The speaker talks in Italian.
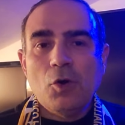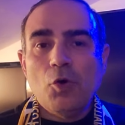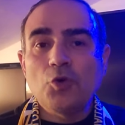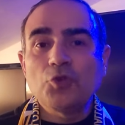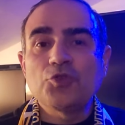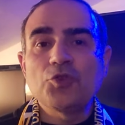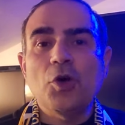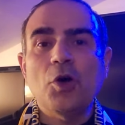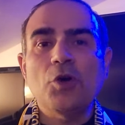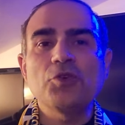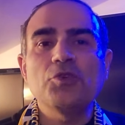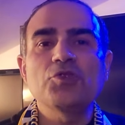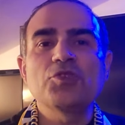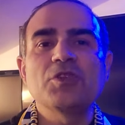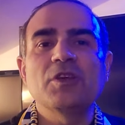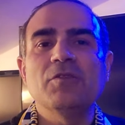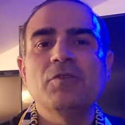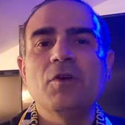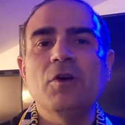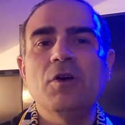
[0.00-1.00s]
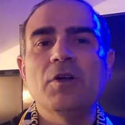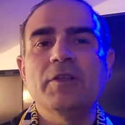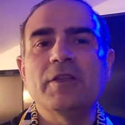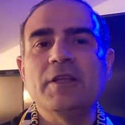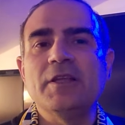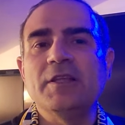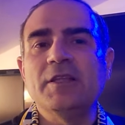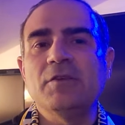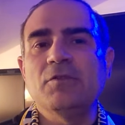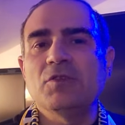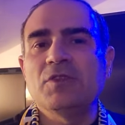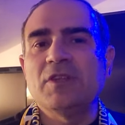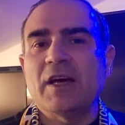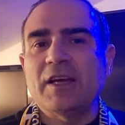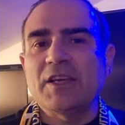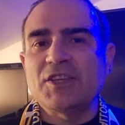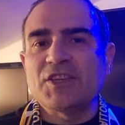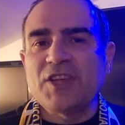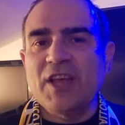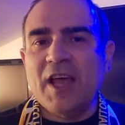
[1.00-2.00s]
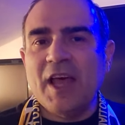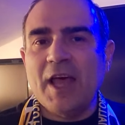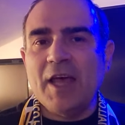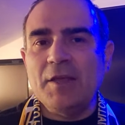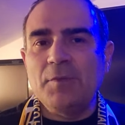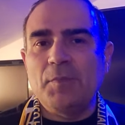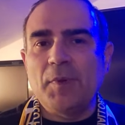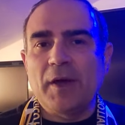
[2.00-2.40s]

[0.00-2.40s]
Osorio stavolta gli devo dare 6